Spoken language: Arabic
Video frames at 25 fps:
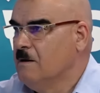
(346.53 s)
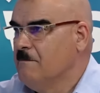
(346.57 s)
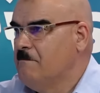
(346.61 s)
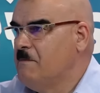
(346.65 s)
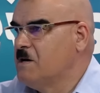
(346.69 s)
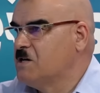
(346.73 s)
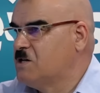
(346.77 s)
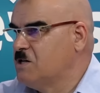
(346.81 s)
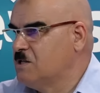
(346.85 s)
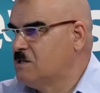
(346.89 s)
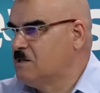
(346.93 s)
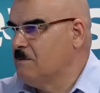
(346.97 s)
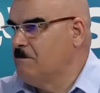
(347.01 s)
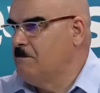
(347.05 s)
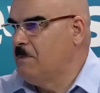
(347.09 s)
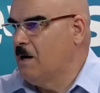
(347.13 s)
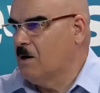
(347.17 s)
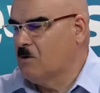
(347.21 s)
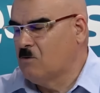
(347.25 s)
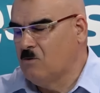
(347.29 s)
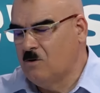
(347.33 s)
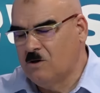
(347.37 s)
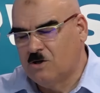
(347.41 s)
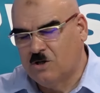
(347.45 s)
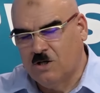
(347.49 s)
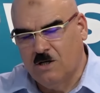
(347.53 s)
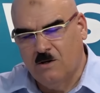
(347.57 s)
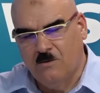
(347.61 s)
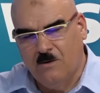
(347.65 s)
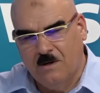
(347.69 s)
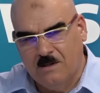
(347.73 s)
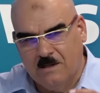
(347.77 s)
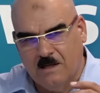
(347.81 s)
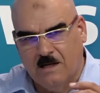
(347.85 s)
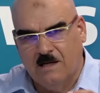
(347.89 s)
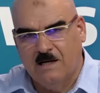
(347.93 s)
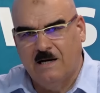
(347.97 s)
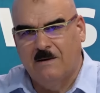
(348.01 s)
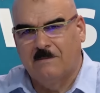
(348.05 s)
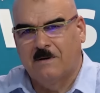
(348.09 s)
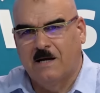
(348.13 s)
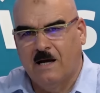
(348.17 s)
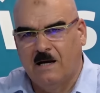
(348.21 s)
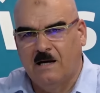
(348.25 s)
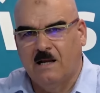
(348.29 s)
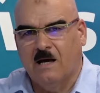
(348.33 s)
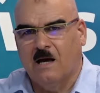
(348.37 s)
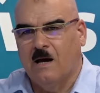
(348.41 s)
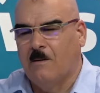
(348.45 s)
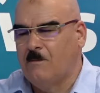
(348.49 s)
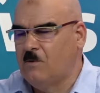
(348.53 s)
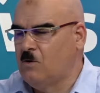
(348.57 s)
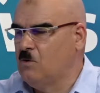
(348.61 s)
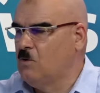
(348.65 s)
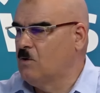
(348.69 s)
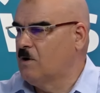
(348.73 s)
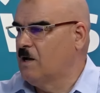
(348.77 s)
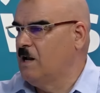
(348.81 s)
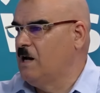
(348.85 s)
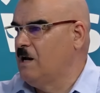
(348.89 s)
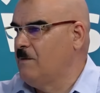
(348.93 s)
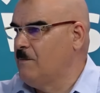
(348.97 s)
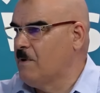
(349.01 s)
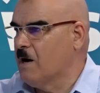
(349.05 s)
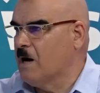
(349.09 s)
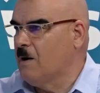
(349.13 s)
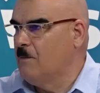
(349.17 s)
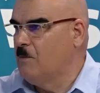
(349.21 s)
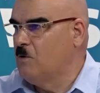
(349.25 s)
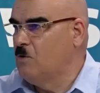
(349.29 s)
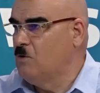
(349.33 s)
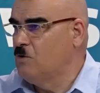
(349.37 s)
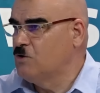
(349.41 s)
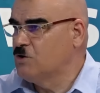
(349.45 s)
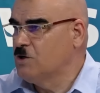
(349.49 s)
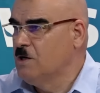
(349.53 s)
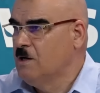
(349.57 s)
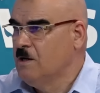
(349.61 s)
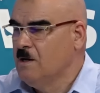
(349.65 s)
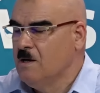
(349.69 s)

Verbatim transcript: باش يتبع كل شيء وهذا الكلام كاين اللي قبلوه كاين اللي ما قبلوش